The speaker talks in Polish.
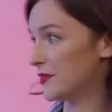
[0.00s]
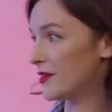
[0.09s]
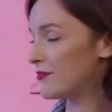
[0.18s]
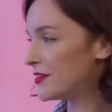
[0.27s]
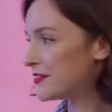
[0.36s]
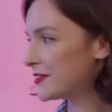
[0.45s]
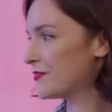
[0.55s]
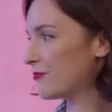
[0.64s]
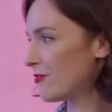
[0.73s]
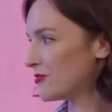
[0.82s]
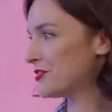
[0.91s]
No ewidentnie
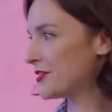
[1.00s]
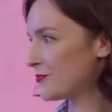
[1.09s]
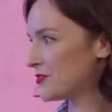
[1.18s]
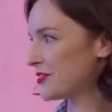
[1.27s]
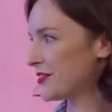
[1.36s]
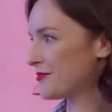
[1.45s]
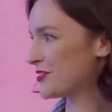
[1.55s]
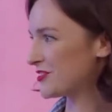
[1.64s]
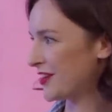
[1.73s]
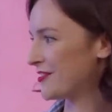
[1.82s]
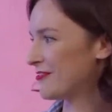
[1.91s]
Włosi nam się
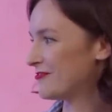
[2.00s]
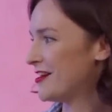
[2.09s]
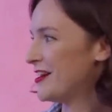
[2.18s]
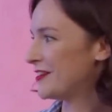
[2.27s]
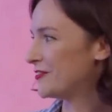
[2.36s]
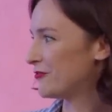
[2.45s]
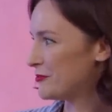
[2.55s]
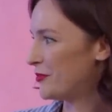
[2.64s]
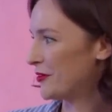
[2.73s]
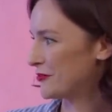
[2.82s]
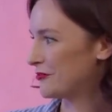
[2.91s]
mieszają do
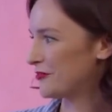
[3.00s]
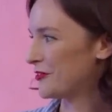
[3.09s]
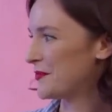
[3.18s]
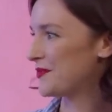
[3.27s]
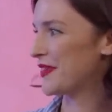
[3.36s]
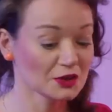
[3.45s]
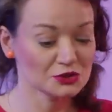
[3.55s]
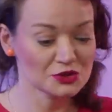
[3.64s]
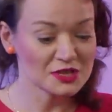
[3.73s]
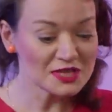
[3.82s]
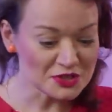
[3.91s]
wyborów. Mhm.
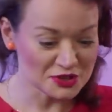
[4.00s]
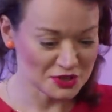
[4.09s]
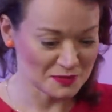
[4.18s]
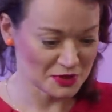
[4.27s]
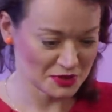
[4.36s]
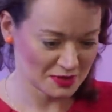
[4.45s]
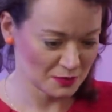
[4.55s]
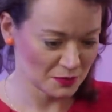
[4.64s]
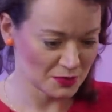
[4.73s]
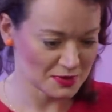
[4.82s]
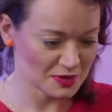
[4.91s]
Ktoś jeszcze się miesza do
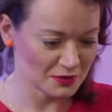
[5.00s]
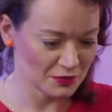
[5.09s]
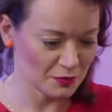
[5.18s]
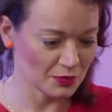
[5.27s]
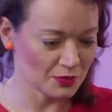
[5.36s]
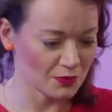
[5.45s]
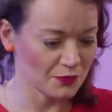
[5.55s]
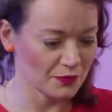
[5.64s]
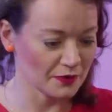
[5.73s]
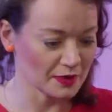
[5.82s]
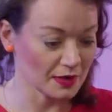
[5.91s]
polskich
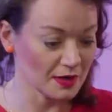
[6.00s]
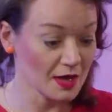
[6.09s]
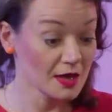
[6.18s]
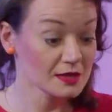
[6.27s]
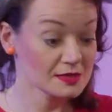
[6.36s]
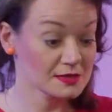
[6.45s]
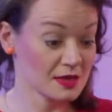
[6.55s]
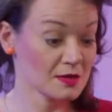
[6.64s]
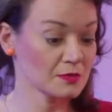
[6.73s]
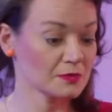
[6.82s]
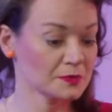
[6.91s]
wyborów. E,
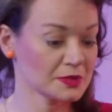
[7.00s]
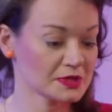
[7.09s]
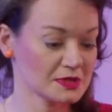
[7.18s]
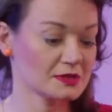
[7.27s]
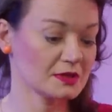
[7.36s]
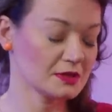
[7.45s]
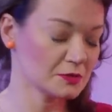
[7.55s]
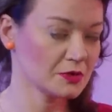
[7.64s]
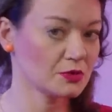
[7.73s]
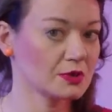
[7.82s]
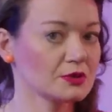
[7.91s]
sam prezydent
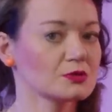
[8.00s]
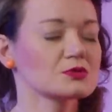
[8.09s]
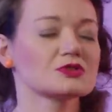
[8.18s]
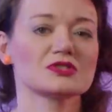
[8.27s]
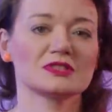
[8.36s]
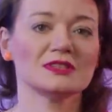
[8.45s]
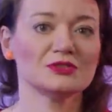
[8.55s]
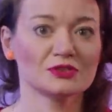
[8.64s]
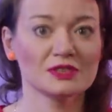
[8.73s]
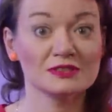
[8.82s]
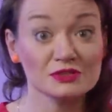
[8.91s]
były już e,
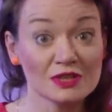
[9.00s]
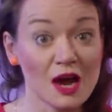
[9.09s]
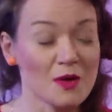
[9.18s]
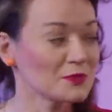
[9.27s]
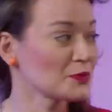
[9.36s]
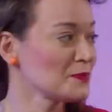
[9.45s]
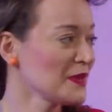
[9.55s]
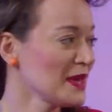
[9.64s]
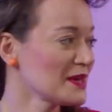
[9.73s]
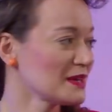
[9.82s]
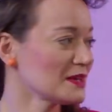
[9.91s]
Donald Trump,
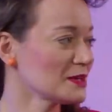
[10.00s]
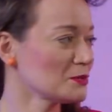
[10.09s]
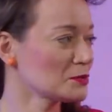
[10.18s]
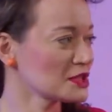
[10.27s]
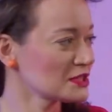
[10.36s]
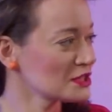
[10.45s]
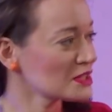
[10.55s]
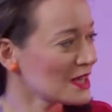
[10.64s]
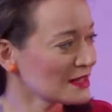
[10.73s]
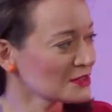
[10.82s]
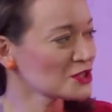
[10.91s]
e, bo
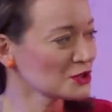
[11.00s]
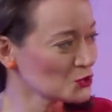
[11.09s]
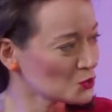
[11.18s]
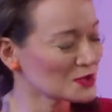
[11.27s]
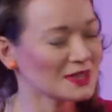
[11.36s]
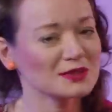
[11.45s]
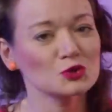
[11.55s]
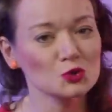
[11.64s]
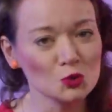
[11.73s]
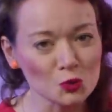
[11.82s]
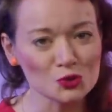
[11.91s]
przecież Andrzej Duda
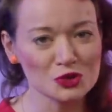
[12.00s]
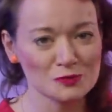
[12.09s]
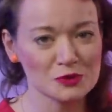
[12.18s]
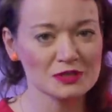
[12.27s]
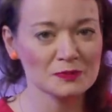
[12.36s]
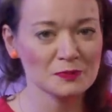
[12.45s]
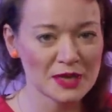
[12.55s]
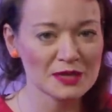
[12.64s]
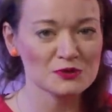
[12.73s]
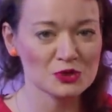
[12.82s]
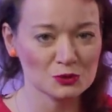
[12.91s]
tuż przed
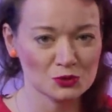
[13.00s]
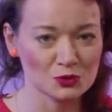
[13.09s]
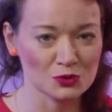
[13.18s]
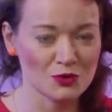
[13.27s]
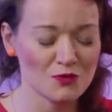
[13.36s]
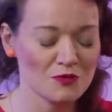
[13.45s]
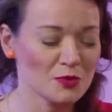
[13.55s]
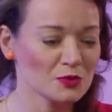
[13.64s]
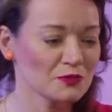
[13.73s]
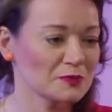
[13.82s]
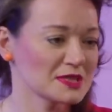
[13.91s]
pierwszą turą
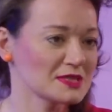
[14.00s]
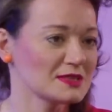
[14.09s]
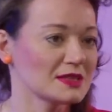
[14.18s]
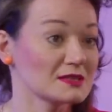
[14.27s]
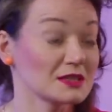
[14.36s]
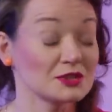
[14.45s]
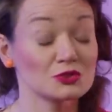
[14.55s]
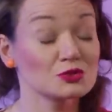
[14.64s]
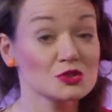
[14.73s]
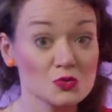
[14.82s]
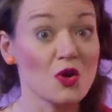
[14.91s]
wyborów prezydenckich, i
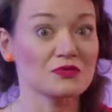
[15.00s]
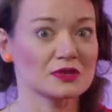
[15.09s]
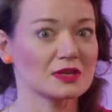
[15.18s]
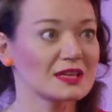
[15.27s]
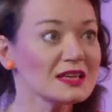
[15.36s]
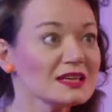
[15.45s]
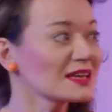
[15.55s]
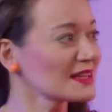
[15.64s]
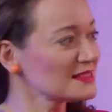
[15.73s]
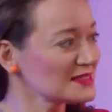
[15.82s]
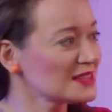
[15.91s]
to dosłownie
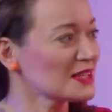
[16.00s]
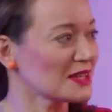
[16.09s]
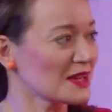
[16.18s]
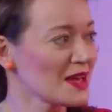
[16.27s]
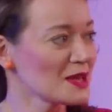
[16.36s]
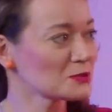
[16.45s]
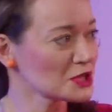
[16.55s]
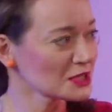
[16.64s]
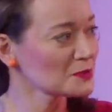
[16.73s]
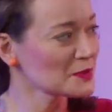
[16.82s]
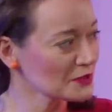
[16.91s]
kilka dni
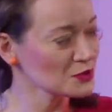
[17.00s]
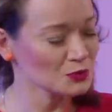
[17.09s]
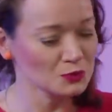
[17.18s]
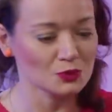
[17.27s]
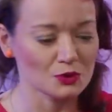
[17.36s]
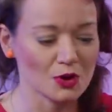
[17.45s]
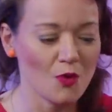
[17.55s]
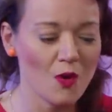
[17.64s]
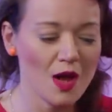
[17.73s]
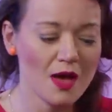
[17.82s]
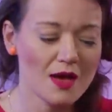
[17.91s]
przed pierwszą turą,